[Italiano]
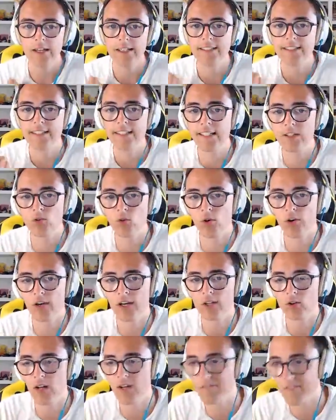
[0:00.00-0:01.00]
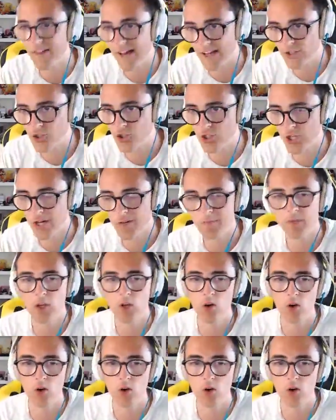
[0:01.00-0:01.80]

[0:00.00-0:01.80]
si ritoccano la faccia.